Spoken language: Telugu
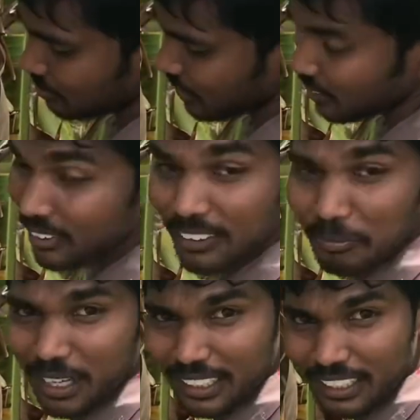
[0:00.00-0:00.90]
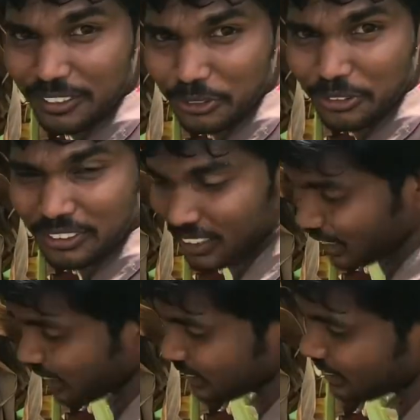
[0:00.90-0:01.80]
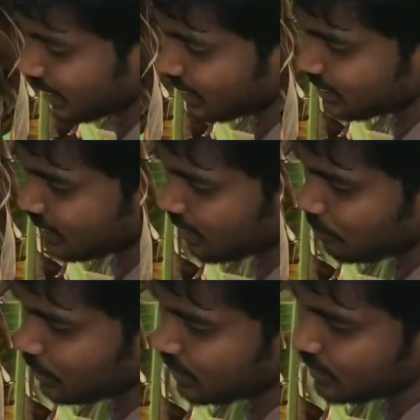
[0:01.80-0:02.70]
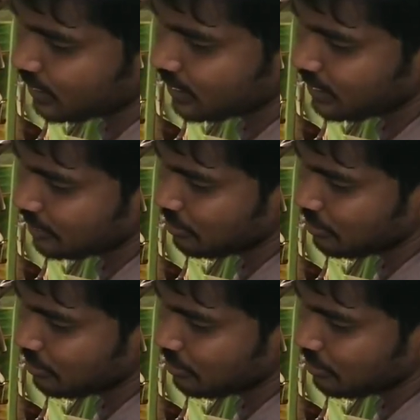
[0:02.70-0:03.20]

మనం మార్కెట్లో చూసుంటాం కానీ ఇది న్యాచురల్గా పండిందండి